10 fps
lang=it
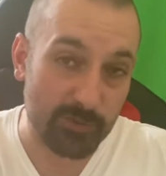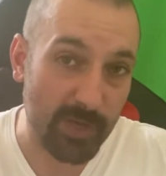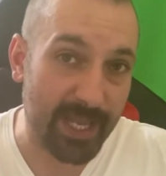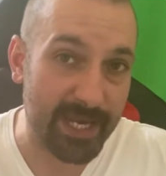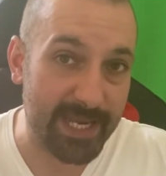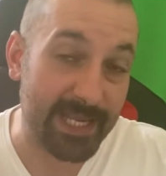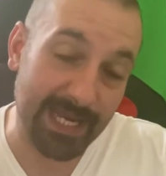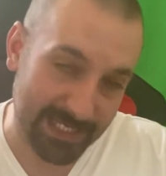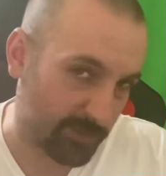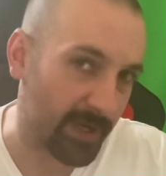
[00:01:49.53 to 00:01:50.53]
Carri-
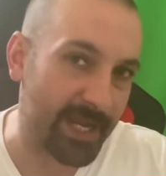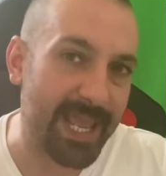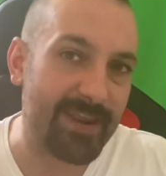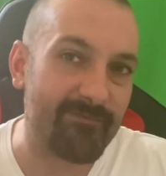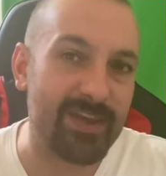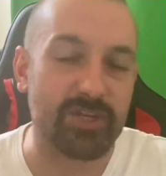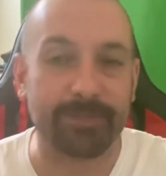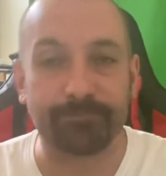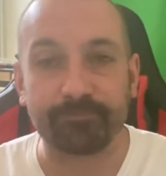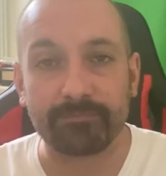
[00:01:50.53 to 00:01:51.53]
nella sua carriera
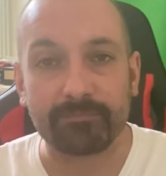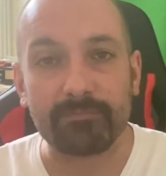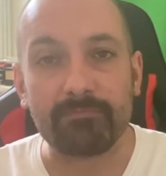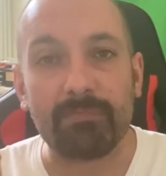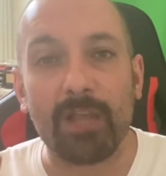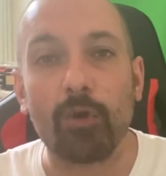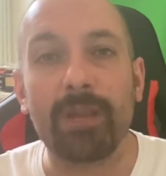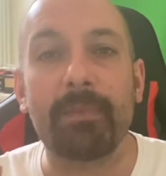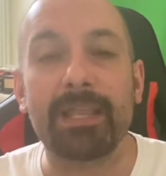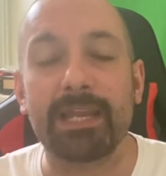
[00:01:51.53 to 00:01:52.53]
invece con
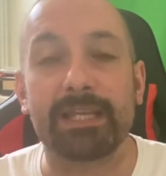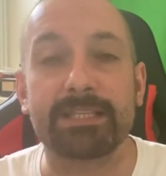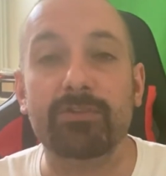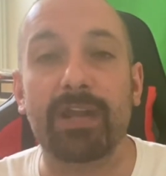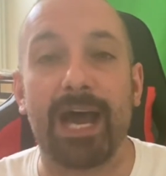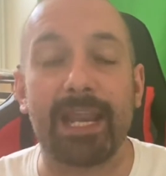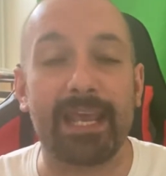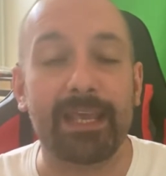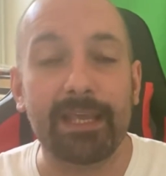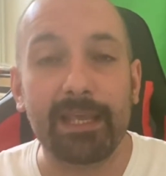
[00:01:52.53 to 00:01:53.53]
le maglie della
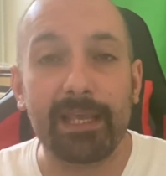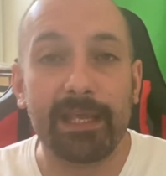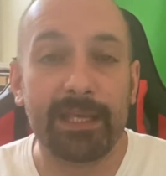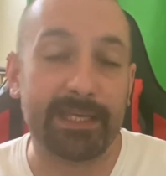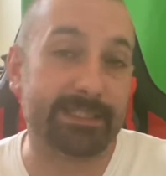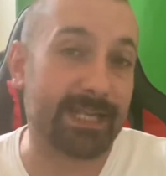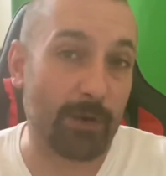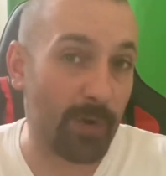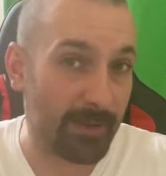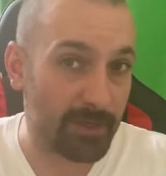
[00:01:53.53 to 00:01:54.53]
nazionale eh, tra
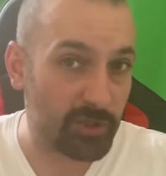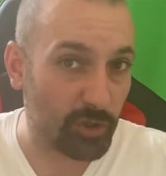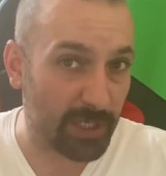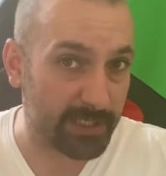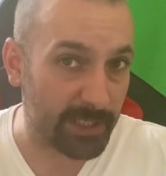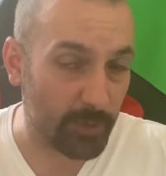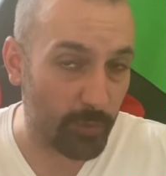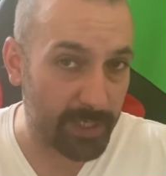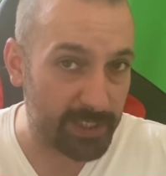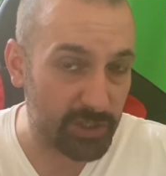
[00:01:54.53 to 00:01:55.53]
quella maggiore e l'under
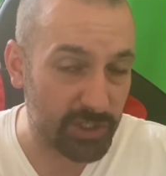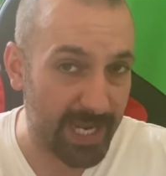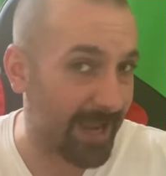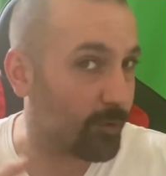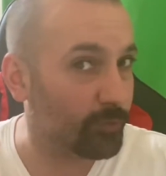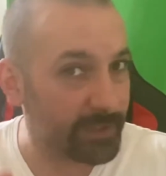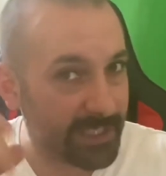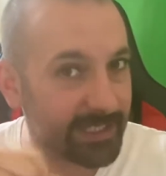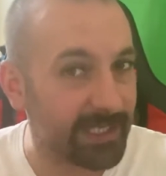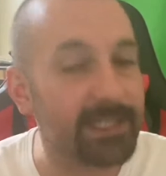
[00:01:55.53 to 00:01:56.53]
15 è
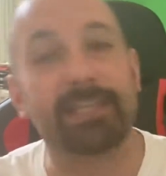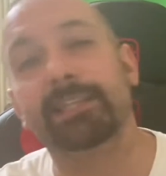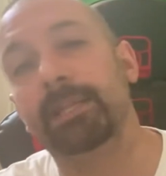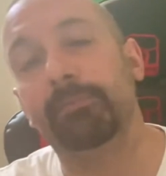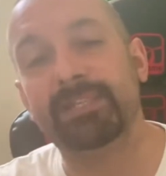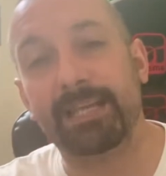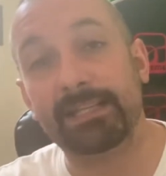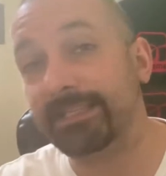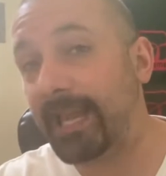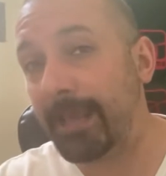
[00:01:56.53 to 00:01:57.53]
condita di 33
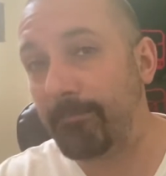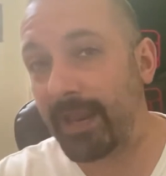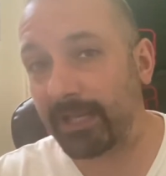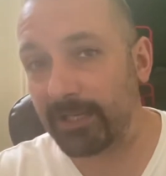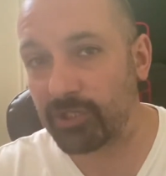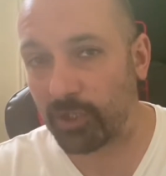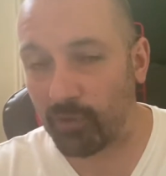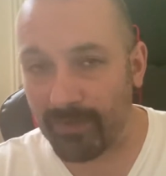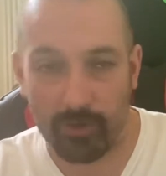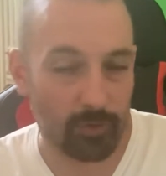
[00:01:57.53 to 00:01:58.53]
presenze e ben
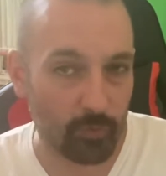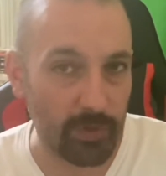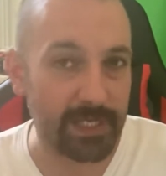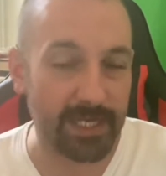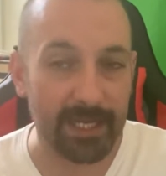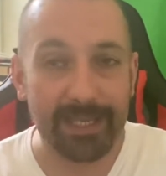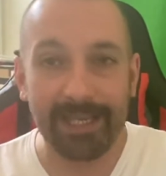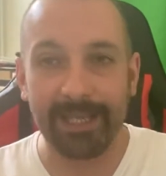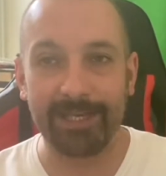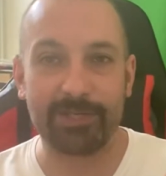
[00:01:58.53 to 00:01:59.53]
19 gol quindi
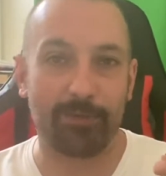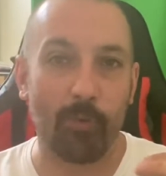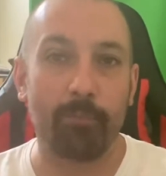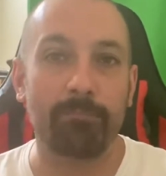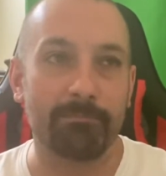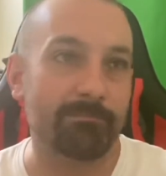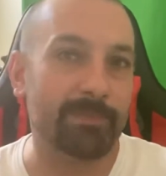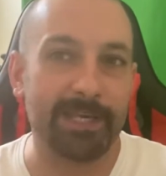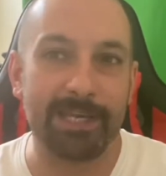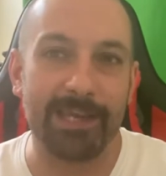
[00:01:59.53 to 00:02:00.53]
eh, diciamo mm,
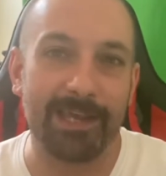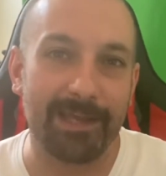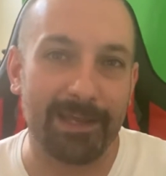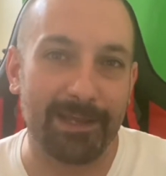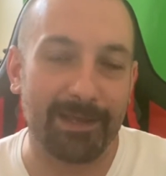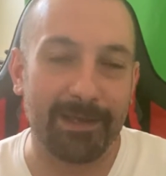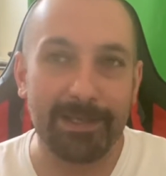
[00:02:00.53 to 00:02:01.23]
il eh,